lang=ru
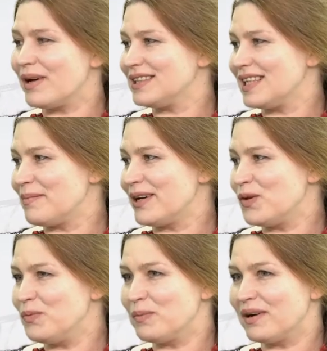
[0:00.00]
моя самая
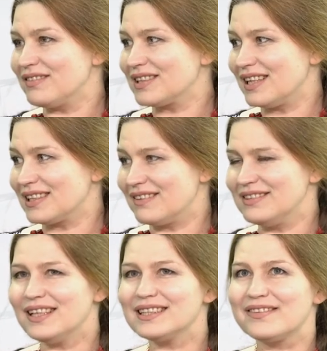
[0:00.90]
любимая сказка
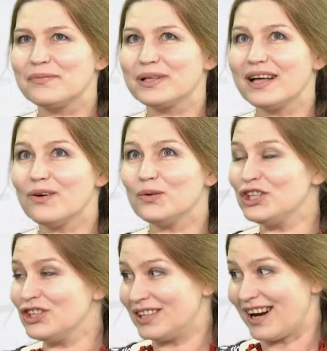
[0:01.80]
в детстве была
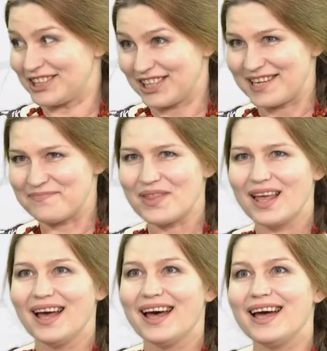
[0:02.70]
очень страшная.
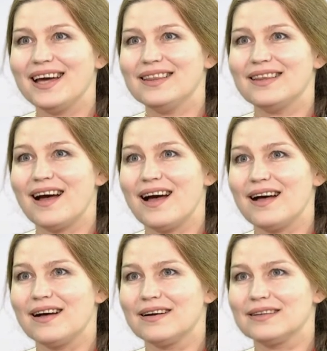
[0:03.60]

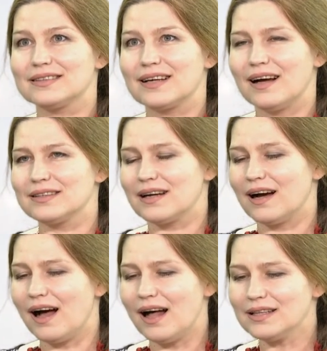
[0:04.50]
Это э,
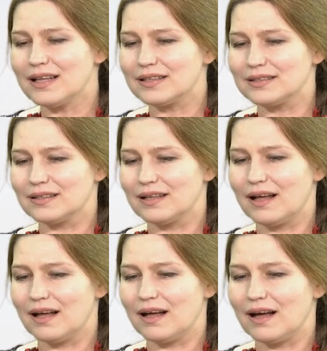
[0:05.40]
сказка
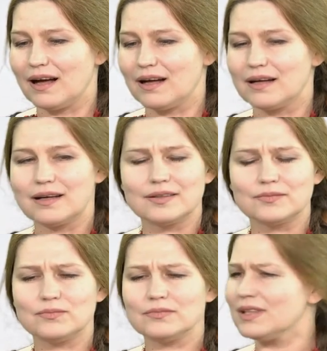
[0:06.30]
Андерсона,
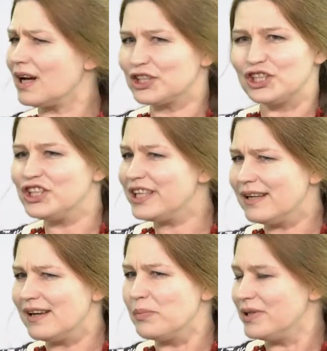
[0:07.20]
э, кажется,
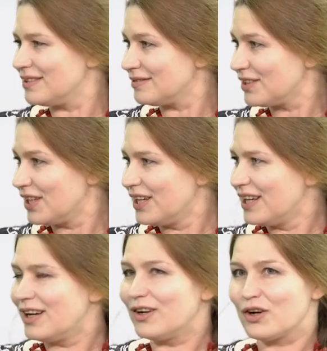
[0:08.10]
«Дикие лебеди».
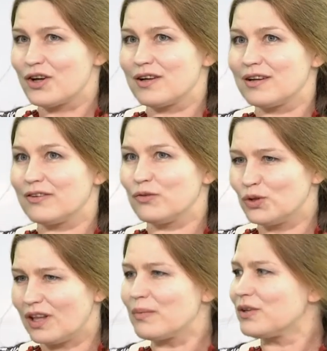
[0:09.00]
Э,
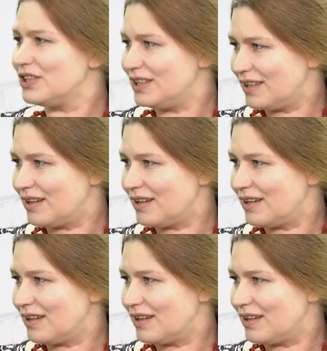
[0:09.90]
вот там, где